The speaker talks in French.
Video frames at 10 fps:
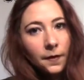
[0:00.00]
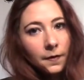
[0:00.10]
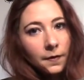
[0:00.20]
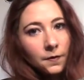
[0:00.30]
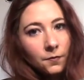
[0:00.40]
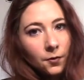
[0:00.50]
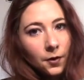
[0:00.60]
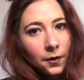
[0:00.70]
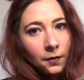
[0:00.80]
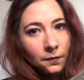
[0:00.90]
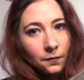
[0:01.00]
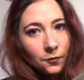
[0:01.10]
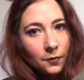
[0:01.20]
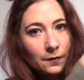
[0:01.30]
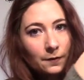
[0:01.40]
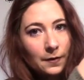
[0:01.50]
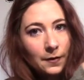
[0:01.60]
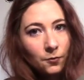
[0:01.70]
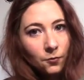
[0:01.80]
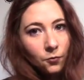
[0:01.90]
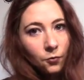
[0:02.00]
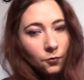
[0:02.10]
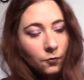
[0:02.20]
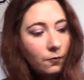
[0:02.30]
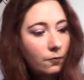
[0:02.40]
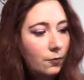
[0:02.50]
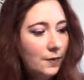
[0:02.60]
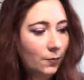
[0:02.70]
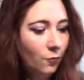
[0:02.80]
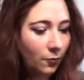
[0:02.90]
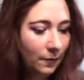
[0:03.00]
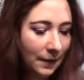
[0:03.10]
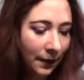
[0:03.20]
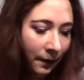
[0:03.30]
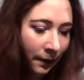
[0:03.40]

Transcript: à ce niveau là je vais éviter de trop vous éblouir